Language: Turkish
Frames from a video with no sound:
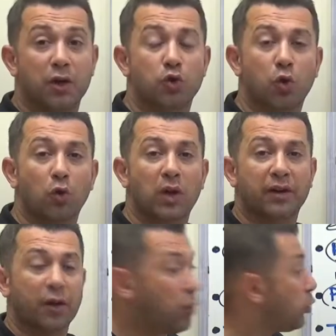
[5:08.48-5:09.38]

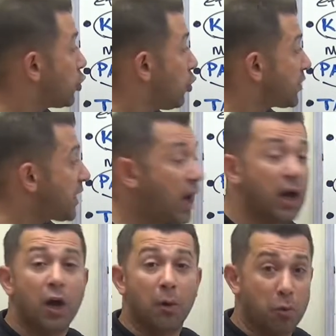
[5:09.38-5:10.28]
soylulardan oluşuyorsa
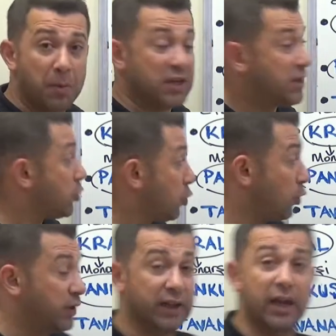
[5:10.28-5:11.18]
bu meclis
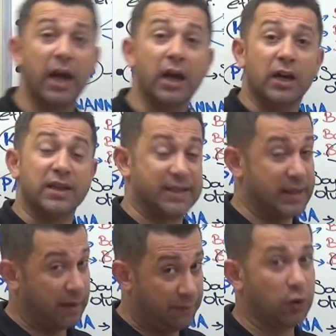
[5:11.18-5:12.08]
ülkede
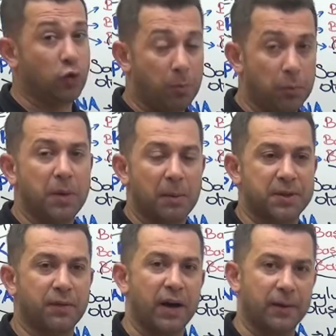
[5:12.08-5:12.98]
sınıflı toplum
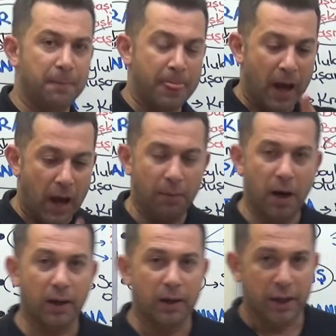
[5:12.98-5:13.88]
yapısı var.
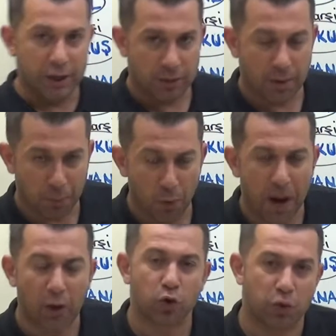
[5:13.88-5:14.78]
Ama şimdi bu
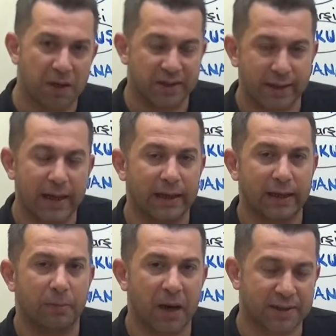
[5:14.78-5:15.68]
Pankuş Meclisi ile
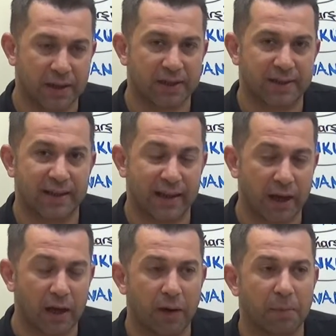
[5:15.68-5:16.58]
ilgili biraz daha size
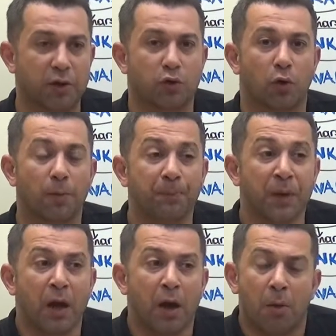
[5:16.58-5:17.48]
detay vermek istiyorum.
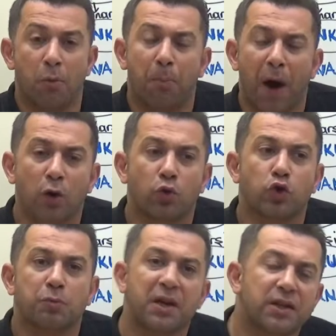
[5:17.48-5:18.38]
Bu
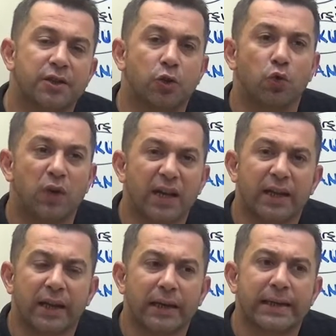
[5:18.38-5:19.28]
Pankuş Meclisi
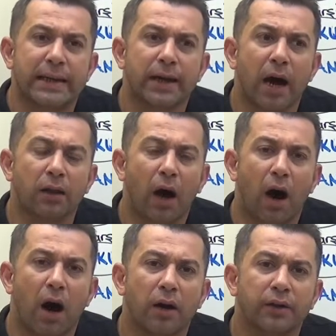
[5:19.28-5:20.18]
üyeleri kral
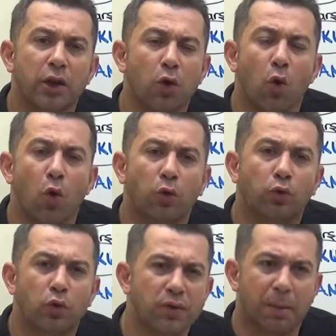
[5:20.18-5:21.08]
ani
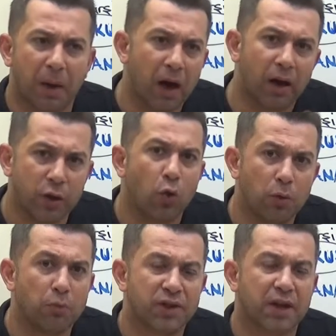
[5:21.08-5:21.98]
öldüğü zaman, ani
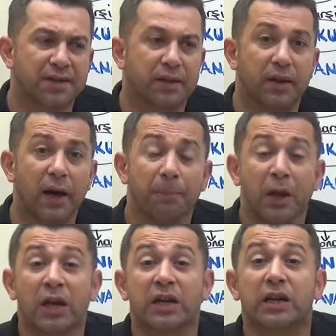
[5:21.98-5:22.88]
ölümü sırasında
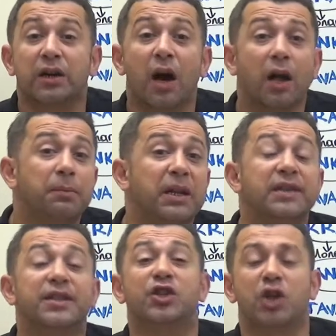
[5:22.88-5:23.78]
kral bile
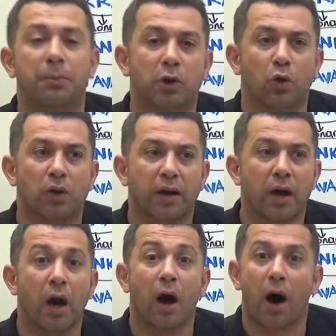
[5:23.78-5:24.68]
seçebiliyorlar.
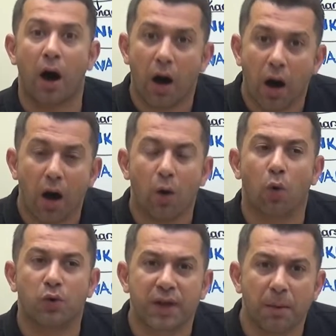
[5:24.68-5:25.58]
Ha
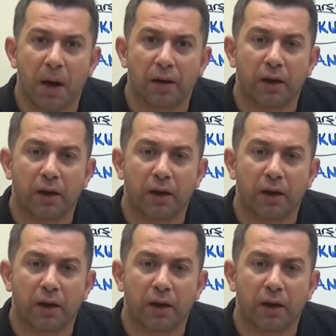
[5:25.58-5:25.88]
o zaman